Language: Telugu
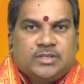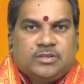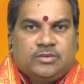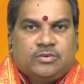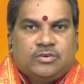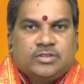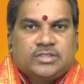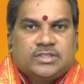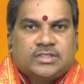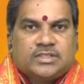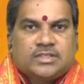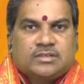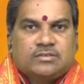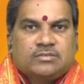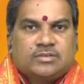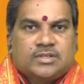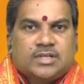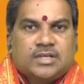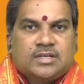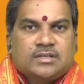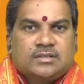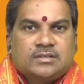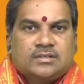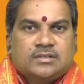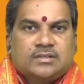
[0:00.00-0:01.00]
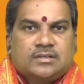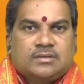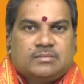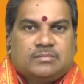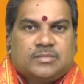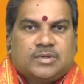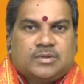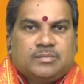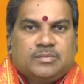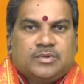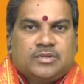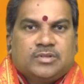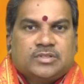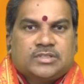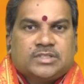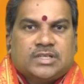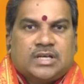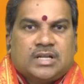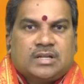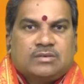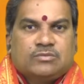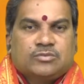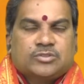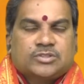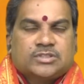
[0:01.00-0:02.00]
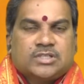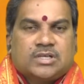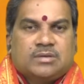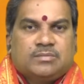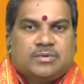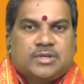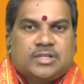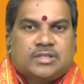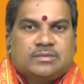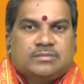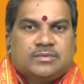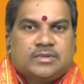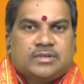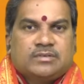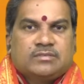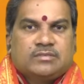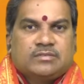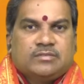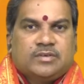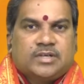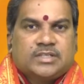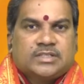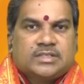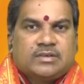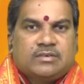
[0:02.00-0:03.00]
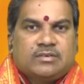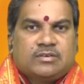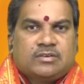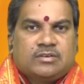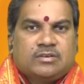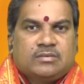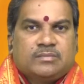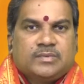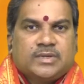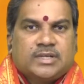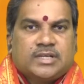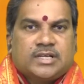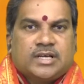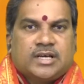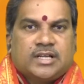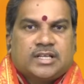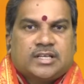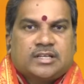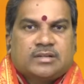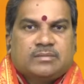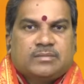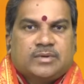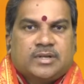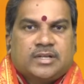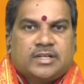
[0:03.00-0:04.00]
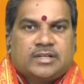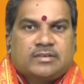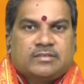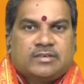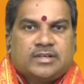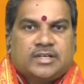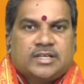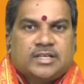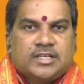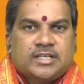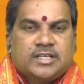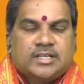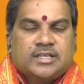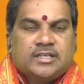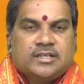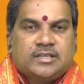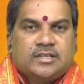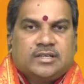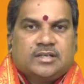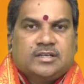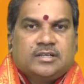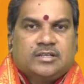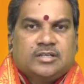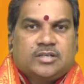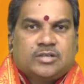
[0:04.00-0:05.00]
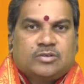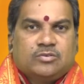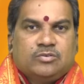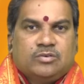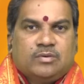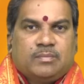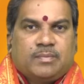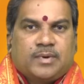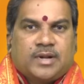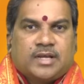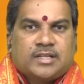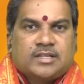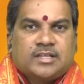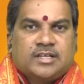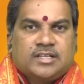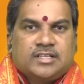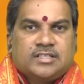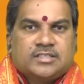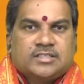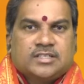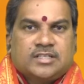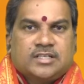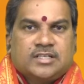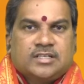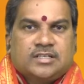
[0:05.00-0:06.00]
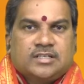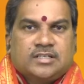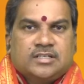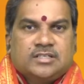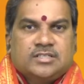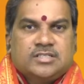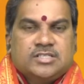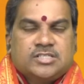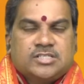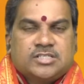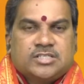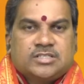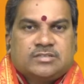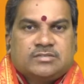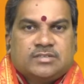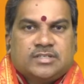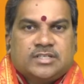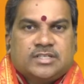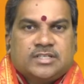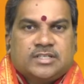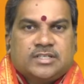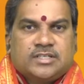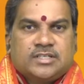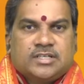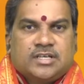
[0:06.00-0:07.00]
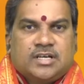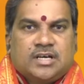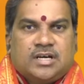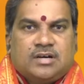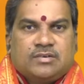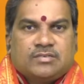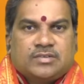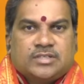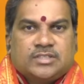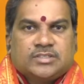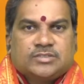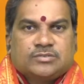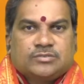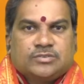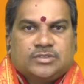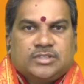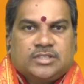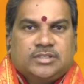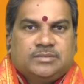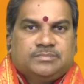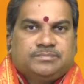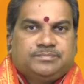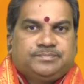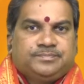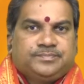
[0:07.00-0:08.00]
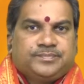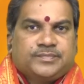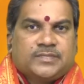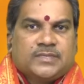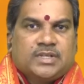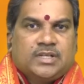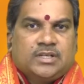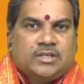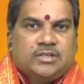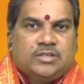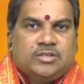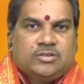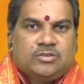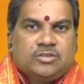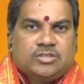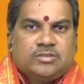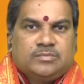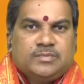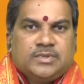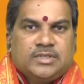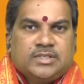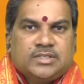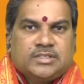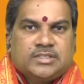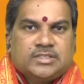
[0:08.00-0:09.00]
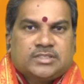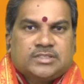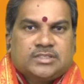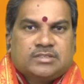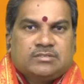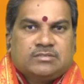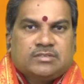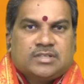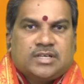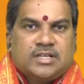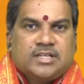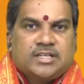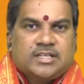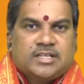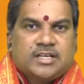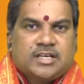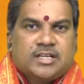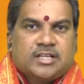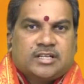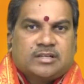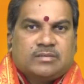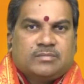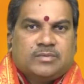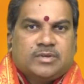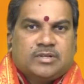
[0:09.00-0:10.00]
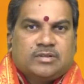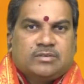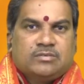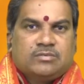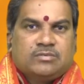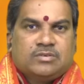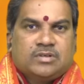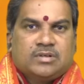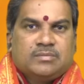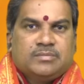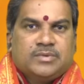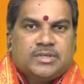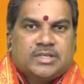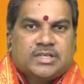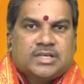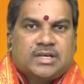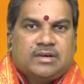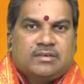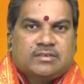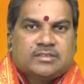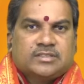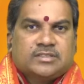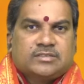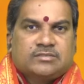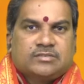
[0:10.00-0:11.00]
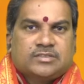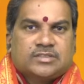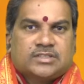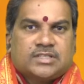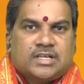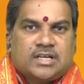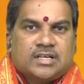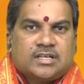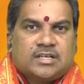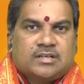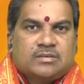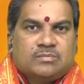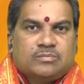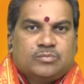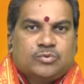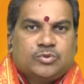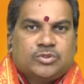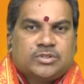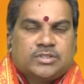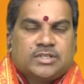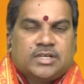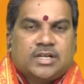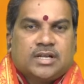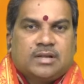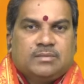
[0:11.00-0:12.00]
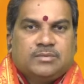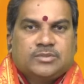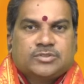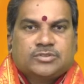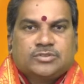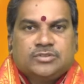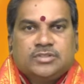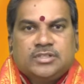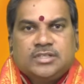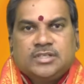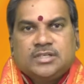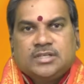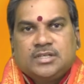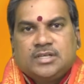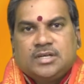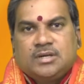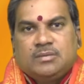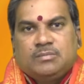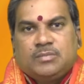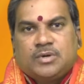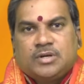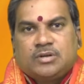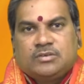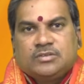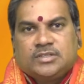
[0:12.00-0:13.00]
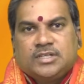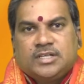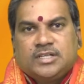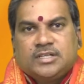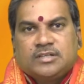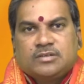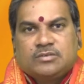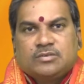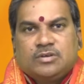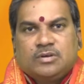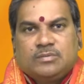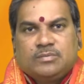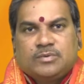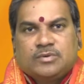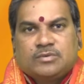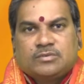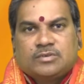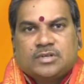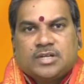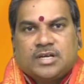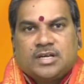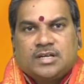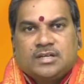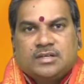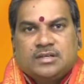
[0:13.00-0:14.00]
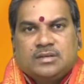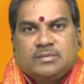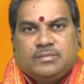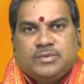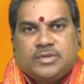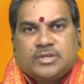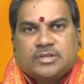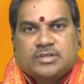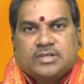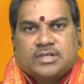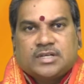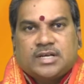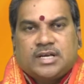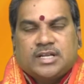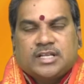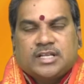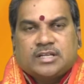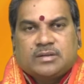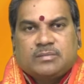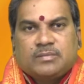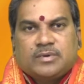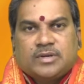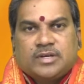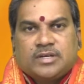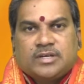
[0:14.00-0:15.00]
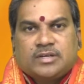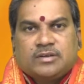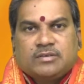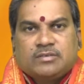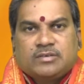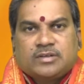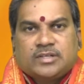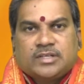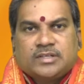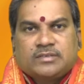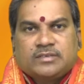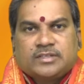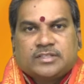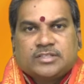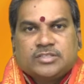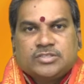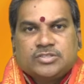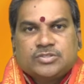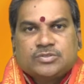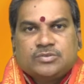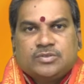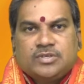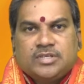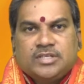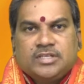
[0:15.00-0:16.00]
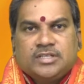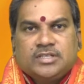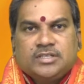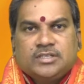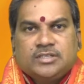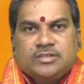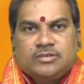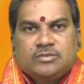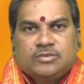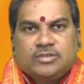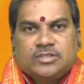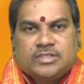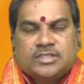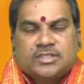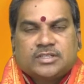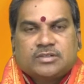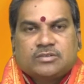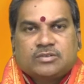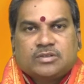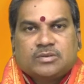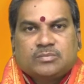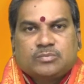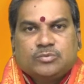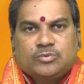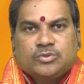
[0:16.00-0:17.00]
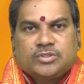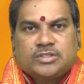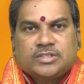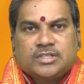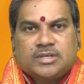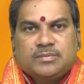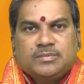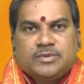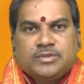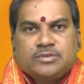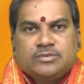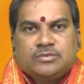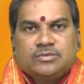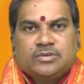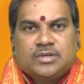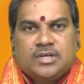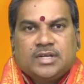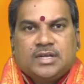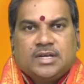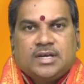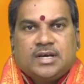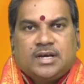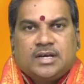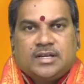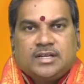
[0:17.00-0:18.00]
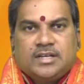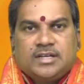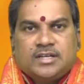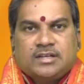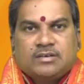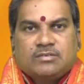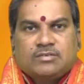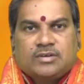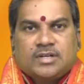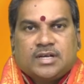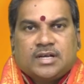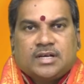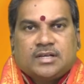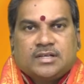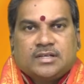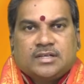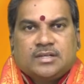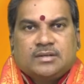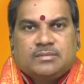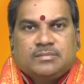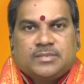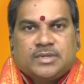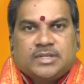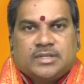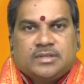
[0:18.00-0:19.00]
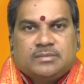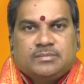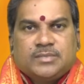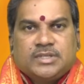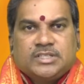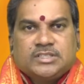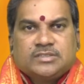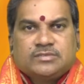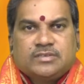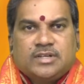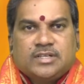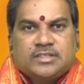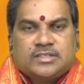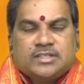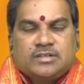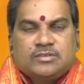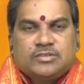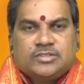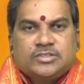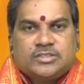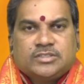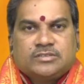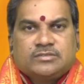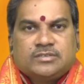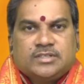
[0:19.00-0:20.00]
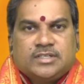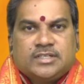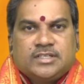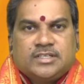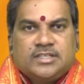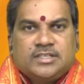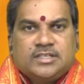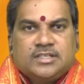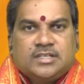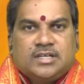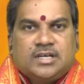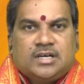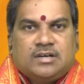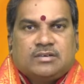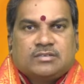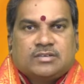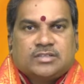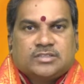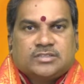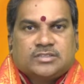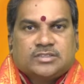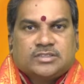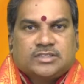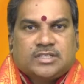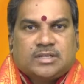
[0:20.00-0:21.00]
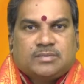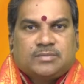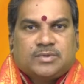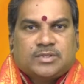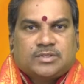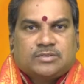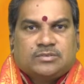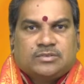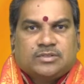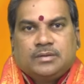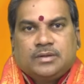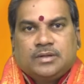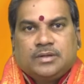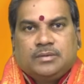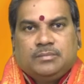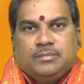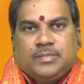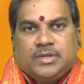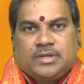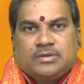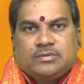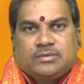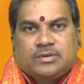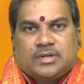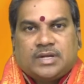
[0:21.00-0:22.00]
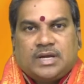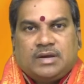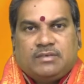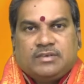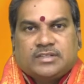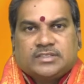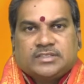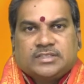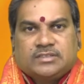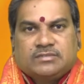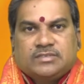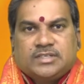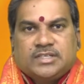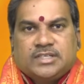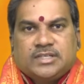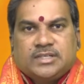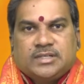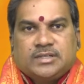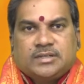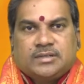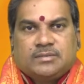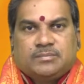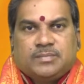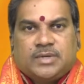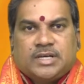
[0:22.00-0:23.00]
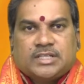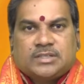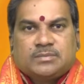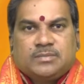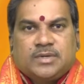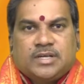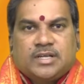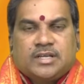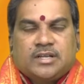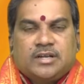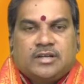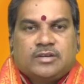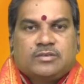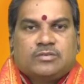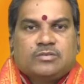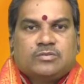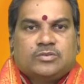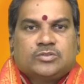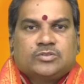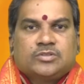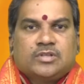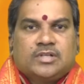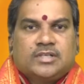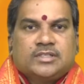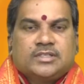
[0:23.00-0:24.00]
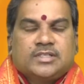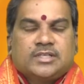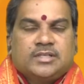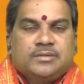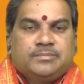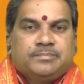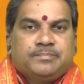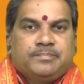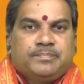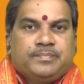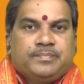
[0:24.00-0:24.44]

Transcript: ఈ రోజంతా కూడా మరి మీరు చాలా ఉత్సాహభరితమైనటువంటి వాతావరణంలో మీ కార్యక్రమాల నిర్వహణకే ఎక్కువ ప్రాధాన్యతని ఇచ్చేటువంటి అవకాశం ఉంది ఈరోజు మీరు చేసేటువంటి అన్ని కార్యక్రమాలను కూడా మీకు కావాల్సినటువంటి సహకారం పూర్తిగా లభిస్తుంది మనోధైర్యం కోల్పోకుండా మీ యొక్క కూడా నిర్వర్తించుకోండి ఈ రోజంతా కూడా పూర్తిగా మీకు అన్నింటా కూడా మరి మంచి ఫలితాలు వచ్చేటువంటి అవకాశం కనబడుతుంది మీకు రావాల్సినటువంటి పాత బాకీలన్నీ కూడా వసూలవుతాయి